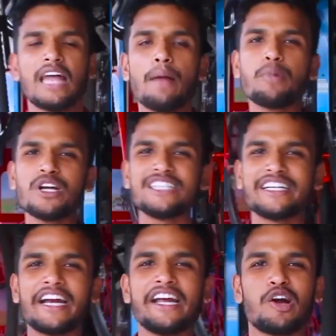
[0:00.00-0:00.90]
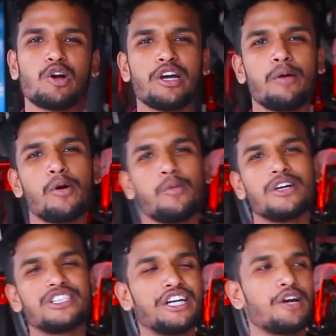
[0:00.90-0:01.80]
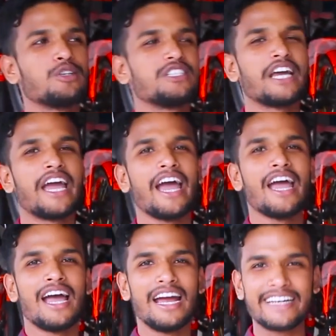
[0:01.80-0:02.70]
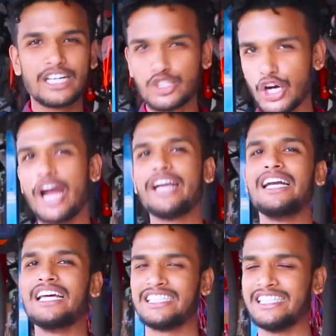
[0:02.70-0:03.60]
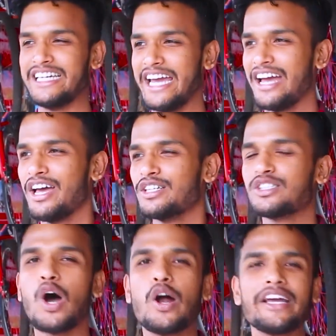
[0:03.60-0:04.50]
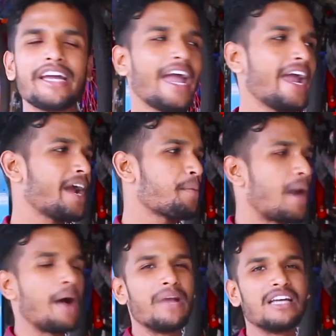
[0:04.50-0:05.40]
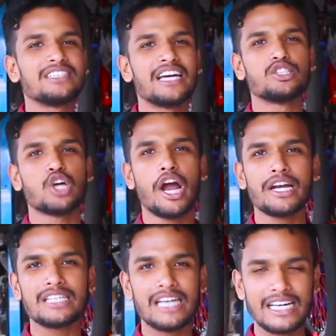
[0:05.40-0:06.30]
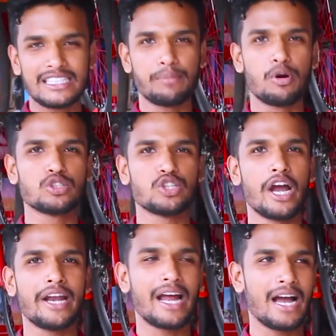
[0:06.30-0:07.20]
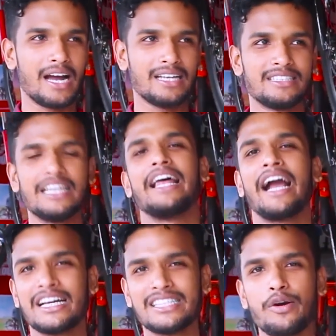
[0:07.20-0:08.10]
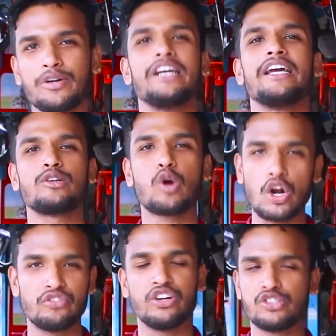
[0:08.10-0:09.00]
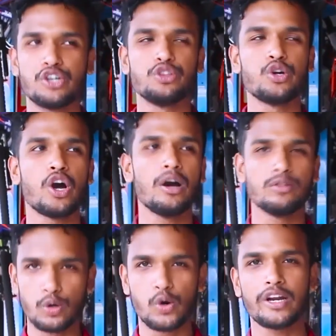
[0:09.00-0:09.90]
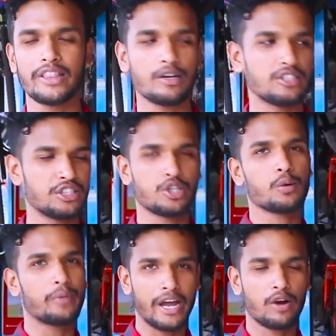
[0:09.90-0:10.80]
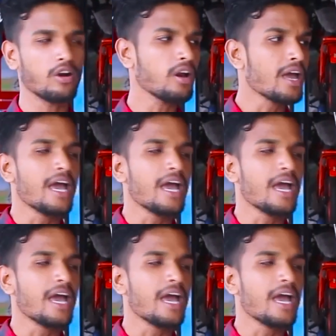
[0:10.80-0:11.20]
তারপরে যেটা নিয়ে কথা বলবো সেটা হচ্ছে এটার জয়েন্টলেস নিয়ে সো অনেকেই ভাবেন যে জয়েন্ট লেস এবং জয়েন্ট যে দেখা যায় ওটা নিয়ে একটু কনফিউশন দূর দূর করে দেওয়ার চেষ্টা করবো এখন